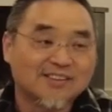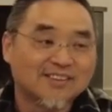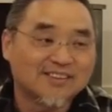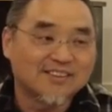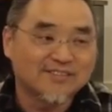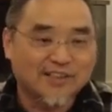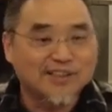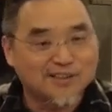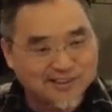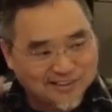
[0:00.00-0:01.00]
了。反
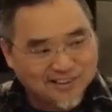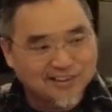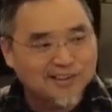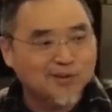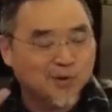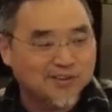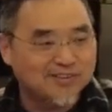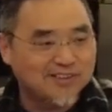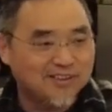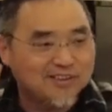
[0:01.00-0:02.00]
正可能是我
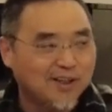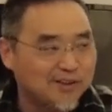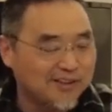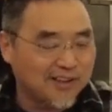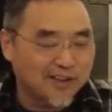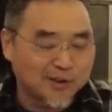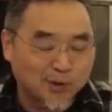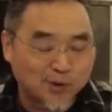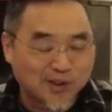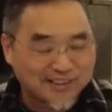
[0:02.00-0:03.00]
听要听到
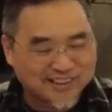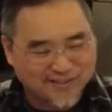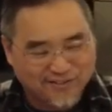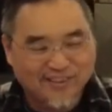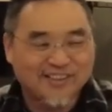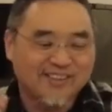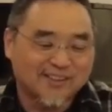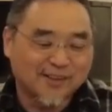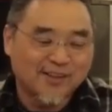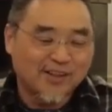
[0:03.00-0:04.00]
神说话是很费力
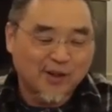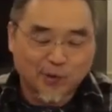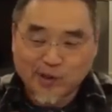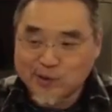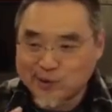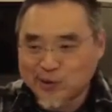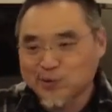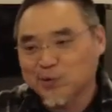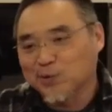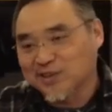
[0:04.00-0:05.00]
的。我也觉得
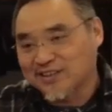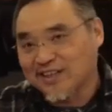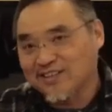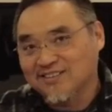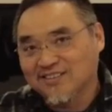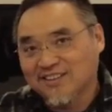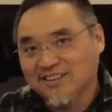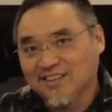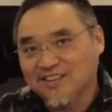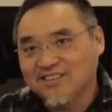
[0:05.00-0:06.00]
说我在
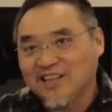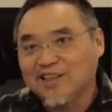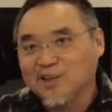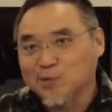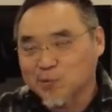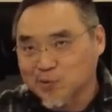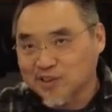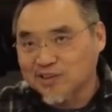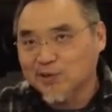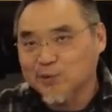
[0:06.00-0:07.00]
山里无
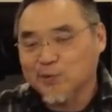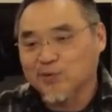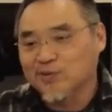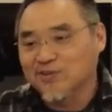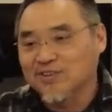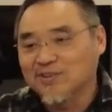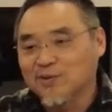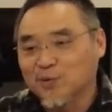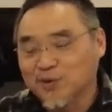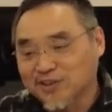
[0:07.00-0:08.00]
人之处，
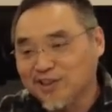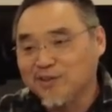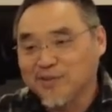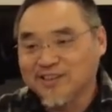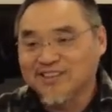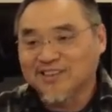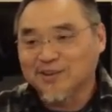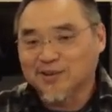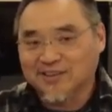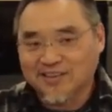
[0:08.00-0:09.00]
我特别能
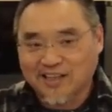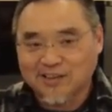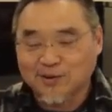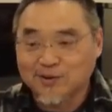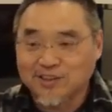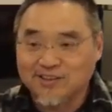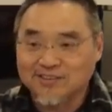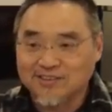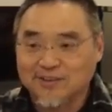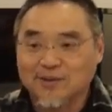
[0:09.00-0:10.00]
够感受
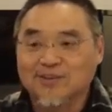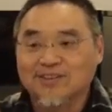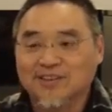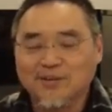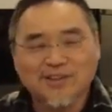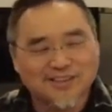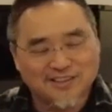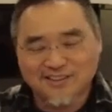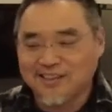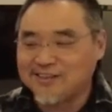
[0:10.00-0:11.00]
到这种，因为可
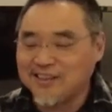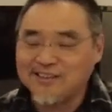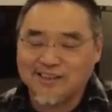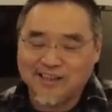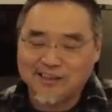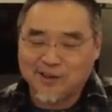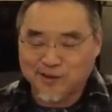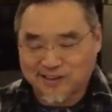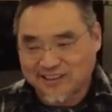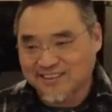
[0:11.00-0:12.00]
能在山下太
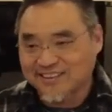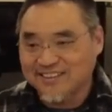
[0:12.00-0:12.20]
嘈杂，